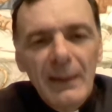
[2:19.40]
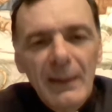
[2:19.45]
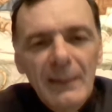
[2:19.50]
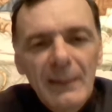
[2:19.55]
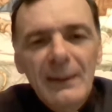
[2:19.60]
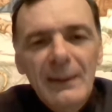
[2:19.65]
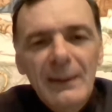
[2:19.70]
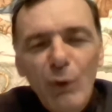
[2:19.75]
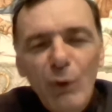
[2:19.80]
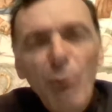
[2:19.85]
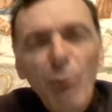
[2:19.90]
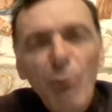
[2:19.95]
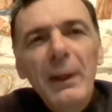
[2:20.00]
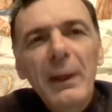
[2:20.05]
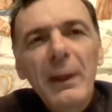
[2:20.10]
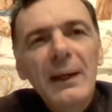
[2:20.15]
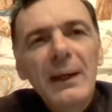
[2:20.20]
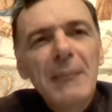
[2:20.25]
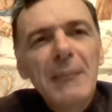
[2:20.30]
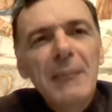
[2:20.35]
di
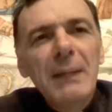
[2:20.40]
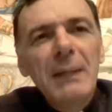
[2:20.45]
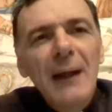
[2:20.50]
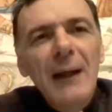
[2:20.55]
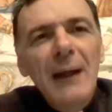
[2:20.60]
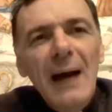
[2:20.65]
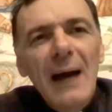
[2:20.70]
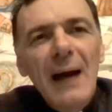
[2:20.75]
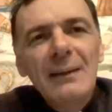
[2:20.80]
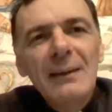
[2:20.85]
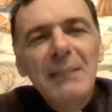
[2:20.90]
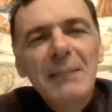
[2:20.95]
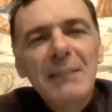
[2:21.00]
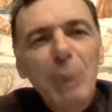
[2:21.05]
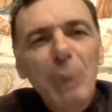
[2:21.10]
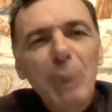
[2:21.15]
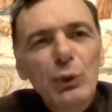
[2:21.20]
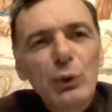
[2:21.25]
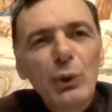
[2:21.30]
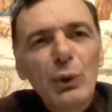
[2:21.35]
come i briganti
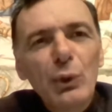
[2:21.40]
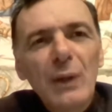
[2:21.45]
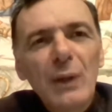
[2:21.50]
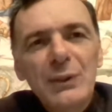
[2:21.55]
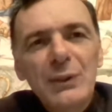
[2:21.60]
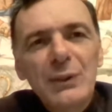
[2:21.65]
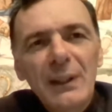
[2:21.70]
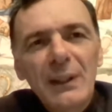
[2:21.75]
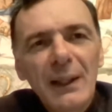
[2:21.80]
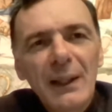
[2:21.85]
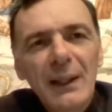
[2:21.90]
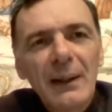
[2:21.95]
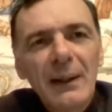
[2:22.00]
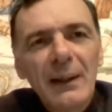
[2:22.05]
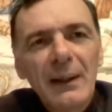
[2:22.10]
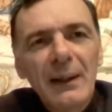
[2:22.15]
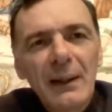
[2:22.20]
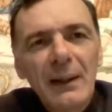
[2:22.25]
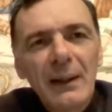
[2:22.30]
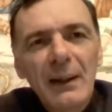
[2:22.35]
possono
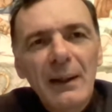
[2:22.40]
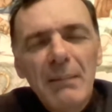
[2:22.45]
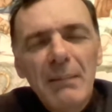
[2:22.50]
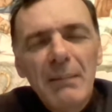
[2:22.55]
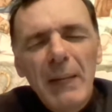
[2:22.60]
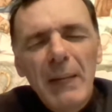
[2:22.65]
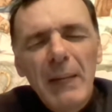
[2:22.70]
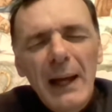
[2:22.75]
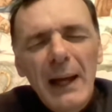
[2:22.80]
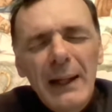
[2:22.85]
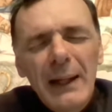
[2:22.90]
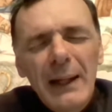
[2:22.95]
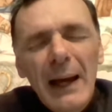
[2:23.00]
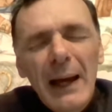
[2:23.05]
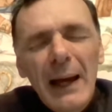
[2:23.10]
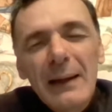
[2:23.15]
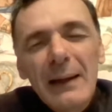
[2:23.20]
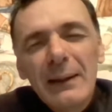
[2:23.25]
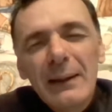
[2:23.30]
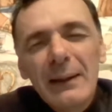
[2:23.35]
agire, magari
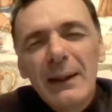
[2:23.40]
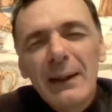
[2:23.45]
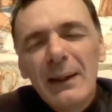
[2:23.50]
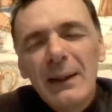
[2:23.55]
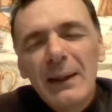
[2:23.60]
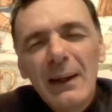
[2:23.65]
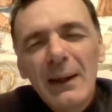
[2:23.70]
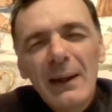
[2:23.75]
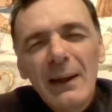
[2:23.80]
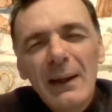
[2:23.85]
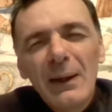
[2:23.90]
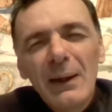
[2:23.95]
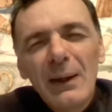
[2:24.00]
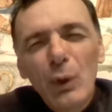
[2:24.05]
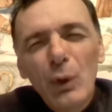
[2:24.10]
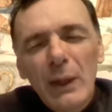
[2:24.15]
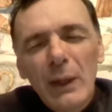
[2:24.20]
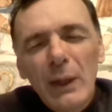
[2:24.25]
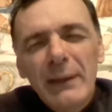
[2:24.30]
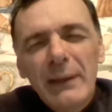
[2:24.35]
anche
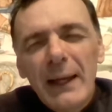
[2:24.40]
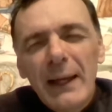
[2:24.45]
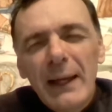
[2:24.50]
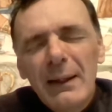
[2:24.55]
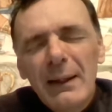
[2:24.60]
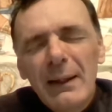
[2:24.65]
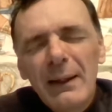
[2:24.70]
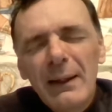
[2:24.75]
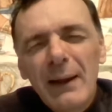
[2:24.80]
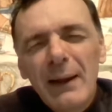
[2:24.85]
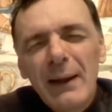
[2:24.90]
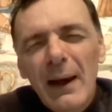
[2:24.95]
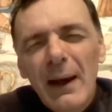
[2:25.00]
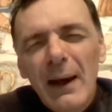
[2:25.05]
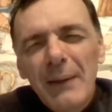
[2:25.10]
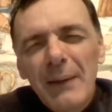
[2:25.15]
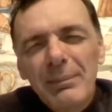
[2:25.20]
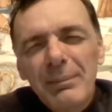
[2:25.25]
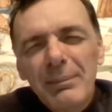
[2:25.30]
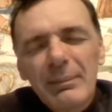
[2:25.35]
con la
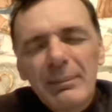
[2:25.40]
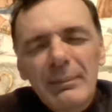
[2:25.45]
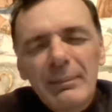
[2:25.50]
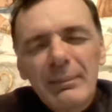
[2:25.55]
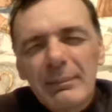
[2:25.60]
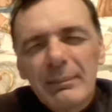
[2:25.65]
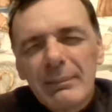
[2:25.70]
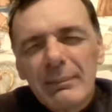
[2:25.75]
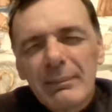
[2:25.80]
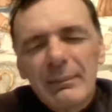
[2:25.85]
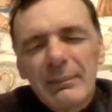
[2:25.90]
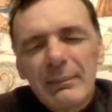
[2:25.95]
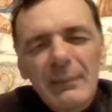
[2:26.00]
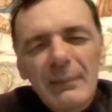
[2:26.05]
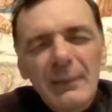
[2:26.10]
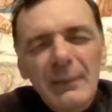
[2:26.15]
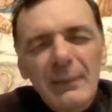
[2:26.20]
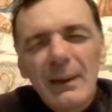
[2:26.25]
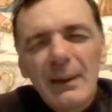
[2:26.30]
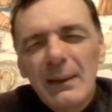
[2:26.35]
tecnica,
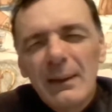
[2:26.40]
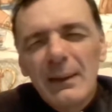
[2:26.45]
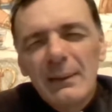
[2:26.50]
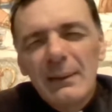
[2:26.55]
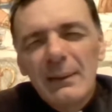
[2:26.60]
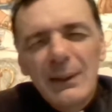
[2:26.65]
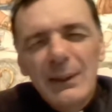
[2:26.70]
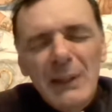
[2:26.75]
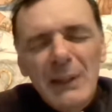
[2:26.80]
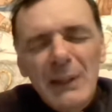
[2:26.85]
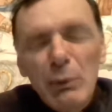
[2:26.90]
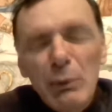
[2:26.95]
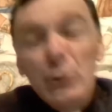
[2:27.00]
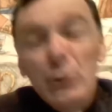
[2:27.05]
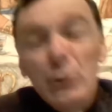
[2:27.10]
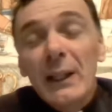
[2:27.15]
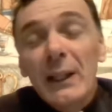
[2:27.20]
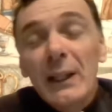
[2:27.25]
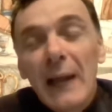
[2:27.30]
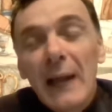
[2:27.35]
diciamo,
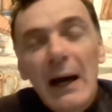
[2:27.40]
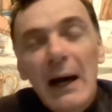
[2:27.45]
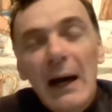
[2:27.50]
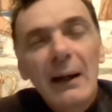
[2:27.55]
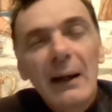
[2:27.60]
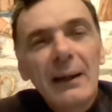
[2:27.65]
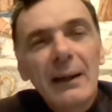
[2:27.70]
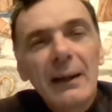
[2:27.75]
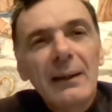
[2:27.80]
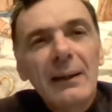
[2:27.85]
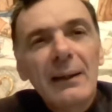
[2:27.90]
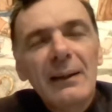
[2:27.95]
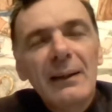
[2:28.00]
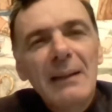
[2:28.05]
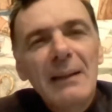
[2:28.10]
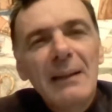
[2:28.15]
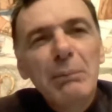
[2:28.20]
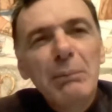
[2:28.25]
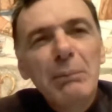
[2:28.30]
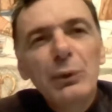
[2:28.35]
geniale
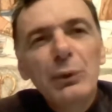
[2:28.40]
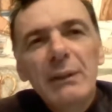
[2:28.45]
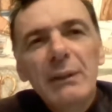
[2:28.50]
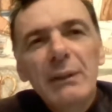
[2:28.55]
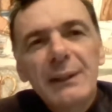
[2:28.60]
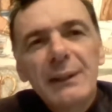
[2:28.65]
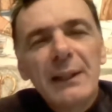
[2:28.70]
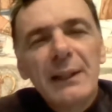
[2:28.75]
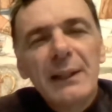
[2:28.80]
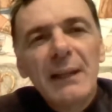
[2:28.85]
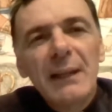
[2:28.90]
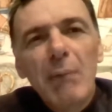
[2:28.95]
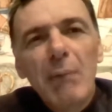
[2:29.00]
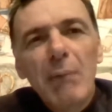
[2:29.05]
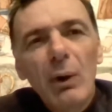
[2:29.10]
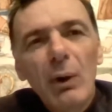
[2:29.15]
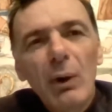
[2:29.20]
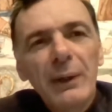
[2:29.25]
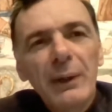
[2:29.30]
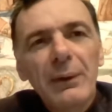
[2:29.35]
dal punto di vista
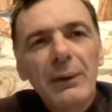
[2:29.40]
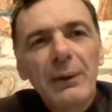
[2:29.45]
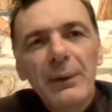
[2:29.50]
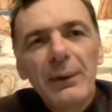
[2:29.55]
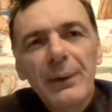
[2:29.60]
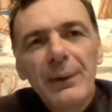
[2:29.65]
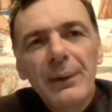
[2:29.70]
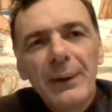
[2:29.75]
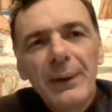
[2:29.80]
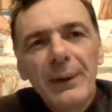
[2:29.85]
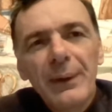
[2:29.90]
diabolico